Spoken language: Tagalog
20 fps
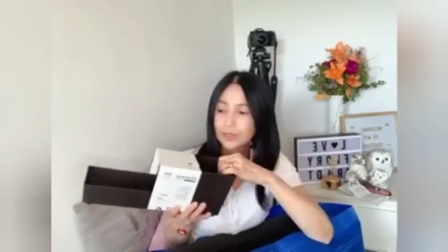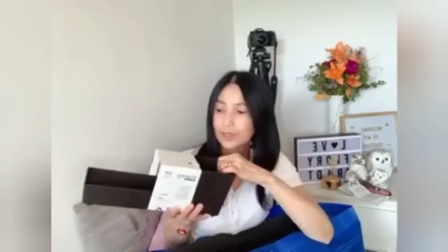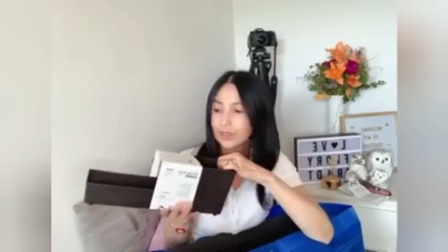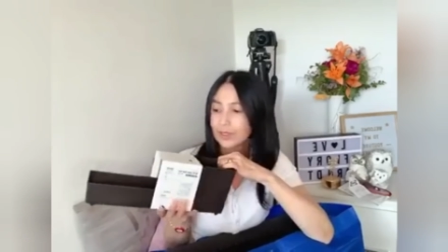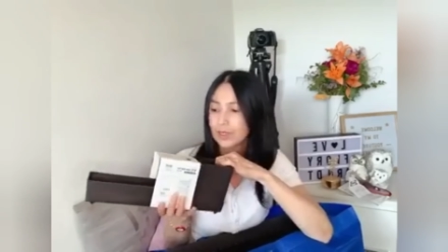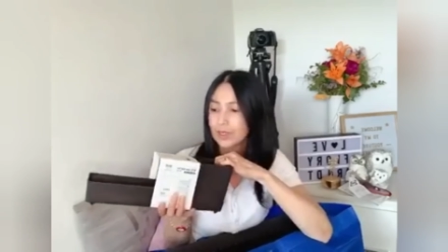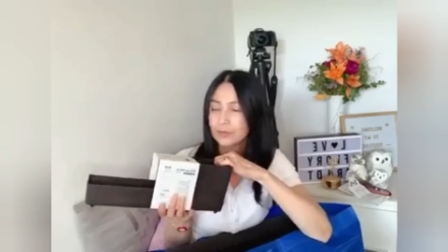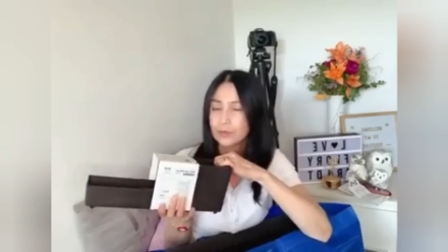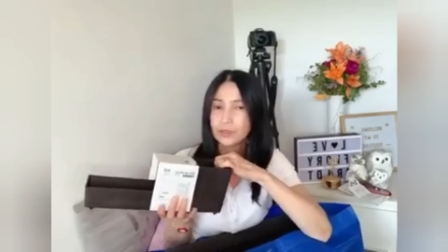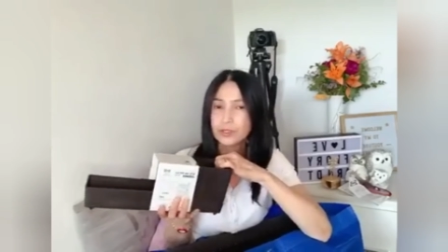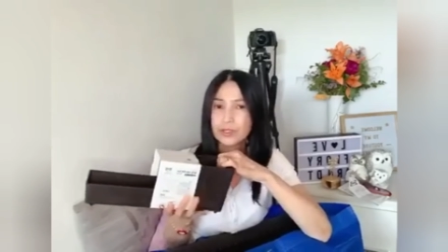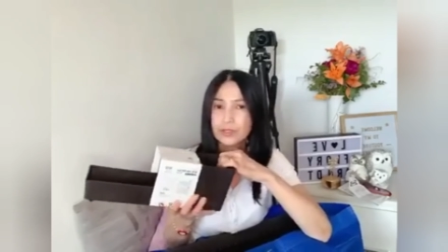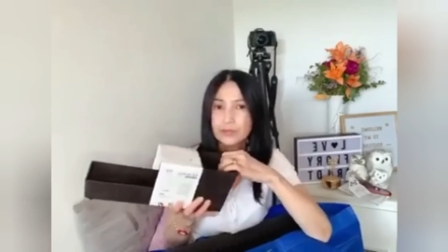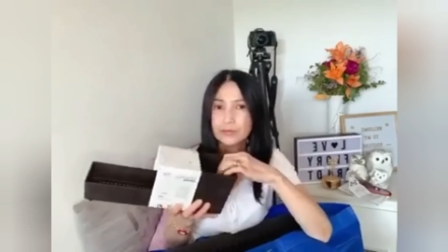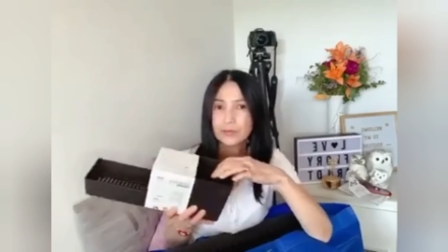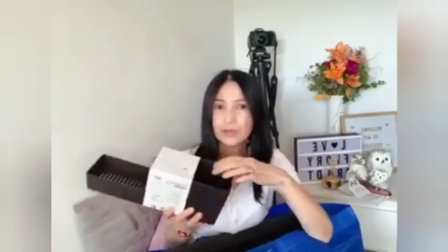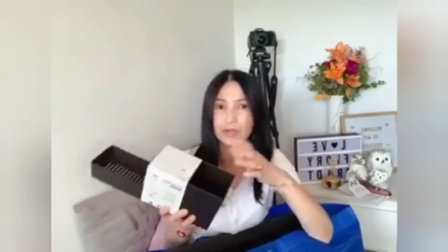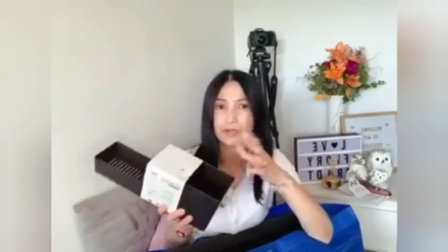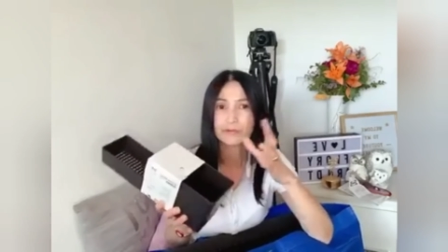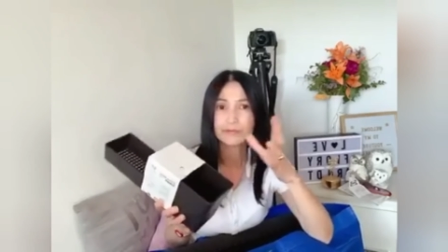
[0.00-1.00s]
Alam na yung
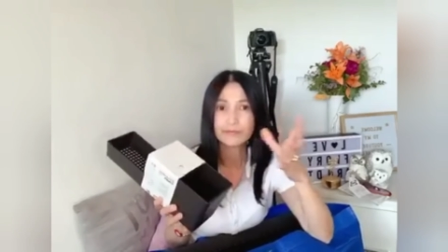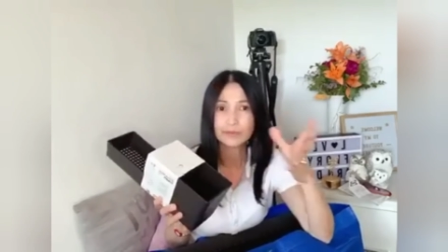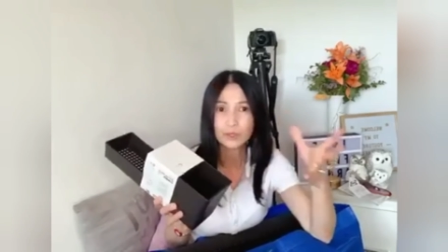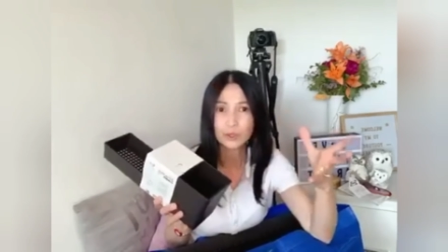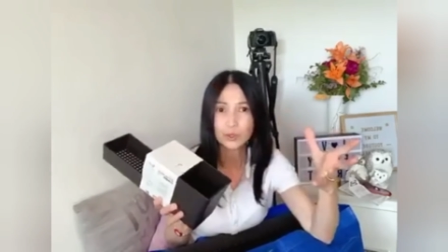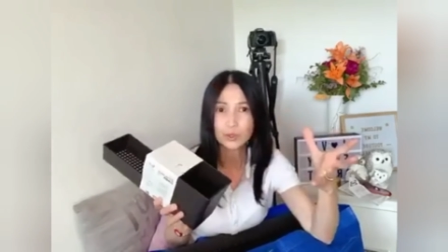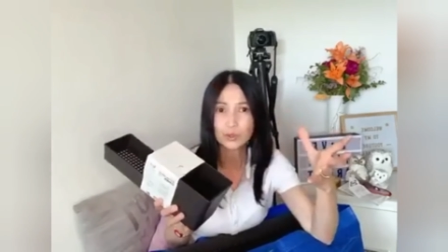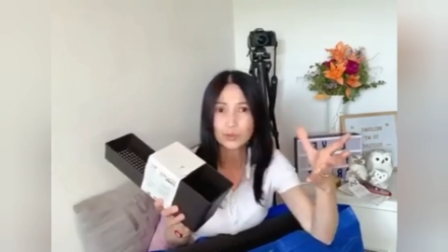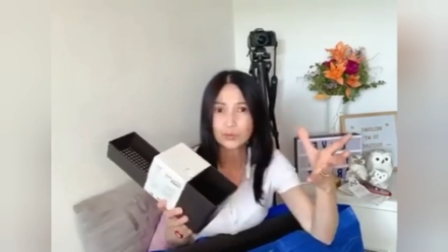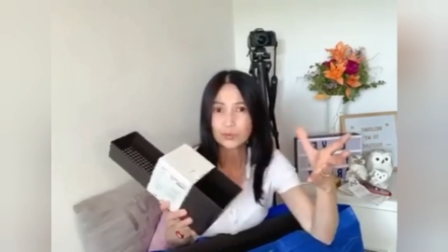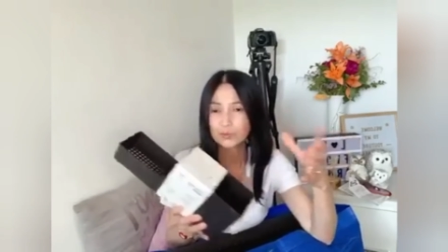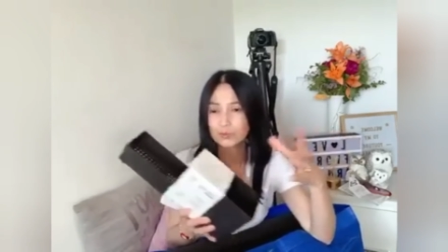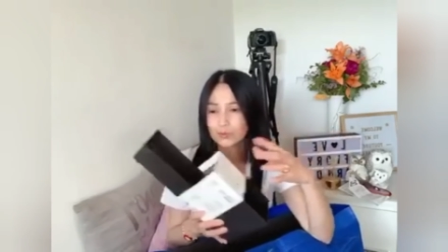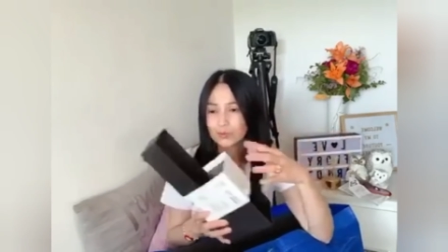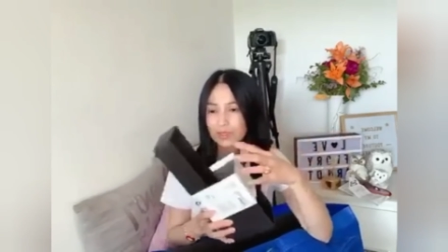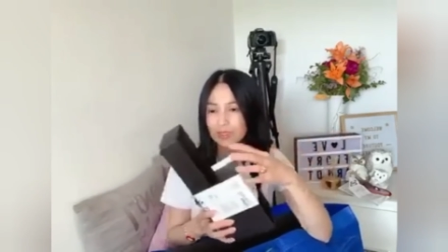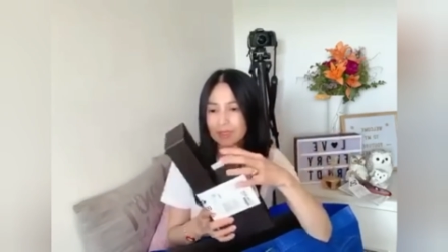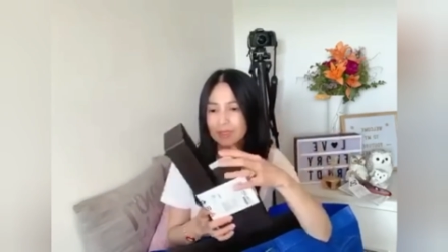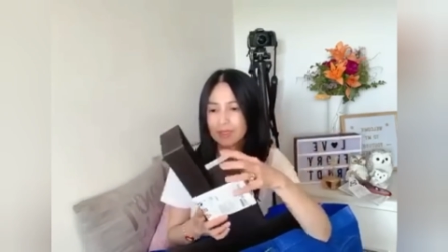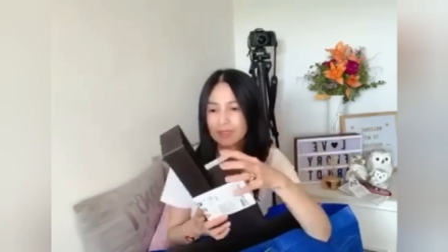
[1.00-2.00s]
mga foam
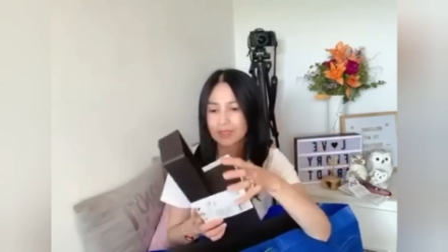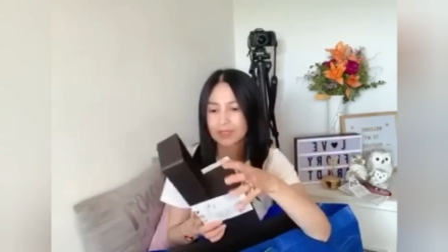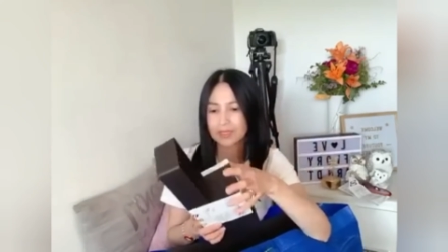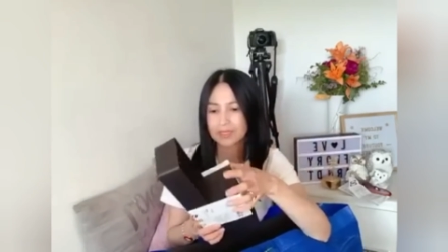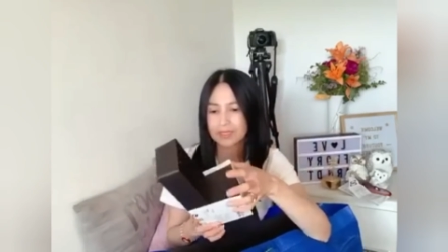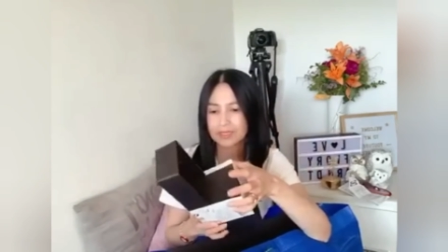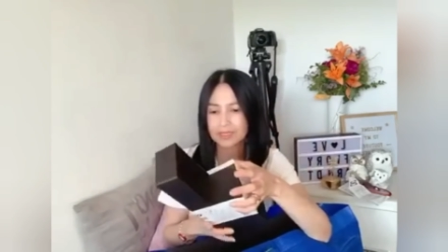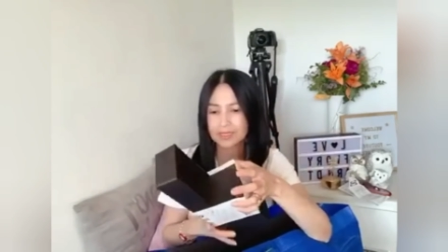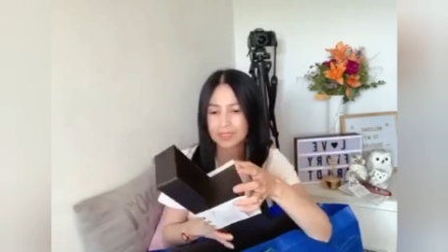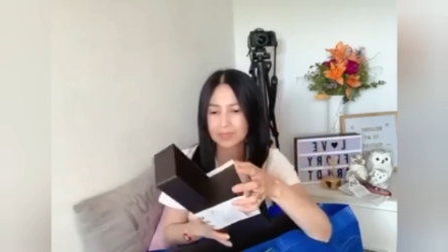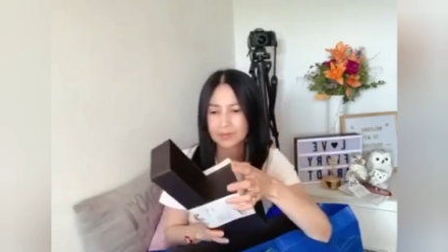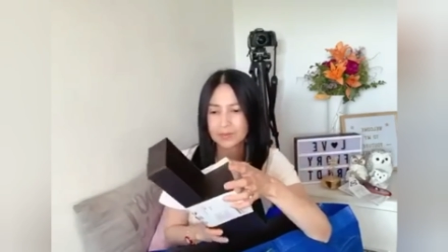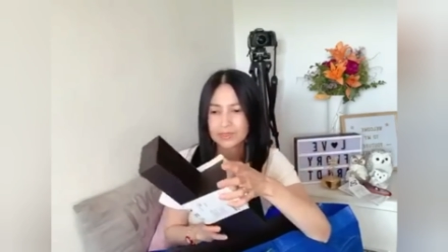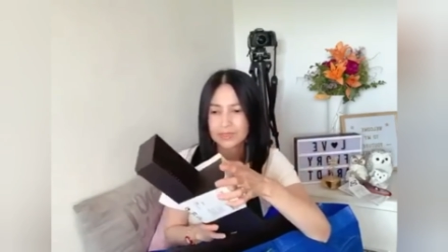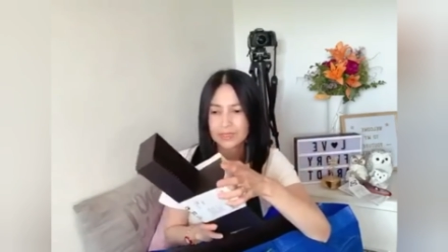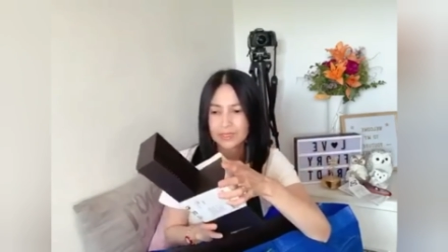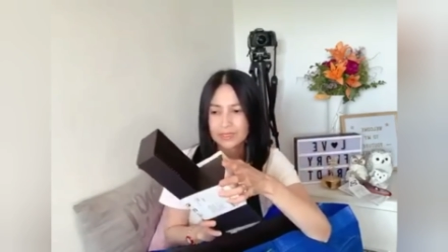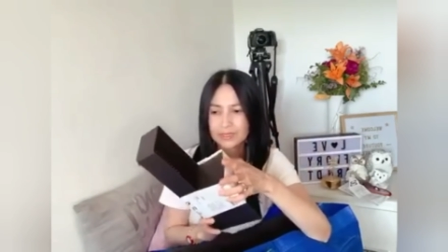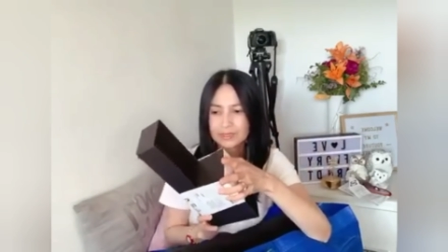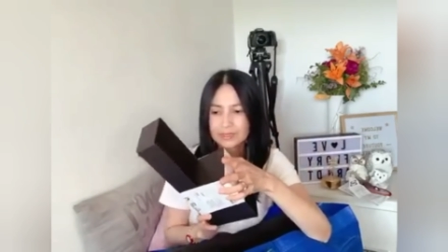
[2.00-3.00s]
na ginagamit
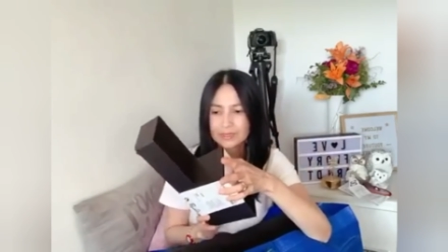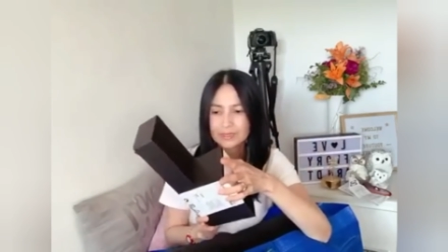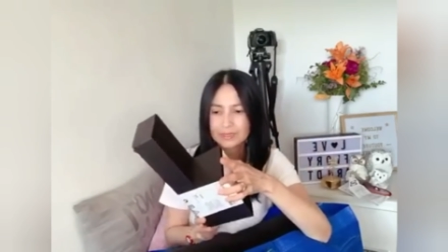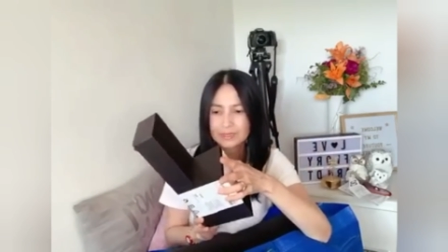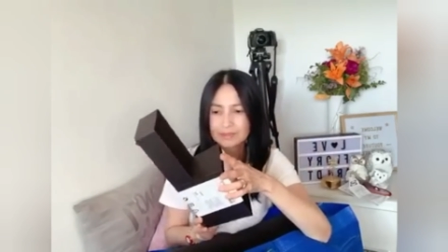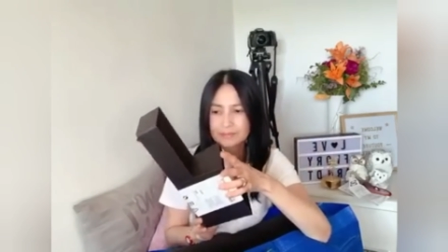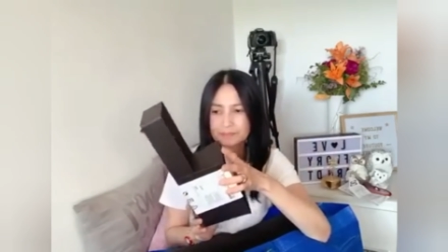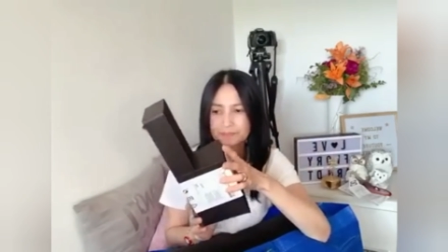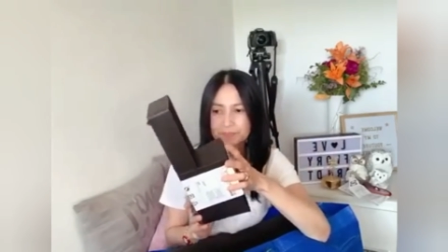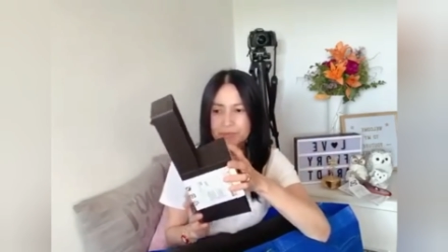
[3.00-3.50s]
natin.